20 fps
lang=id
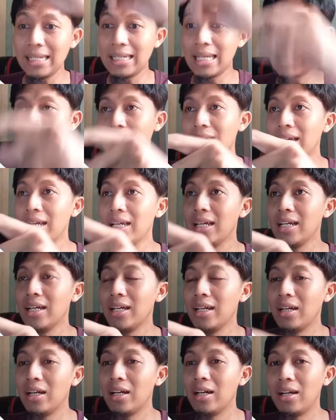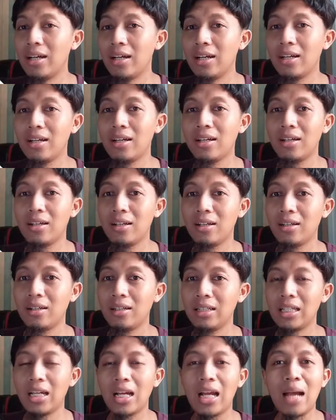dan uh,
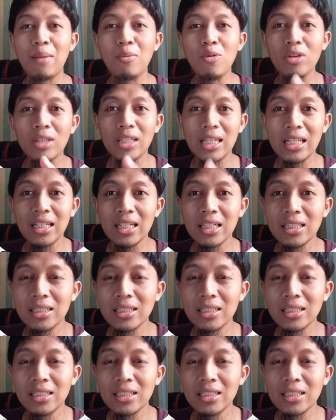ya nggak mungkin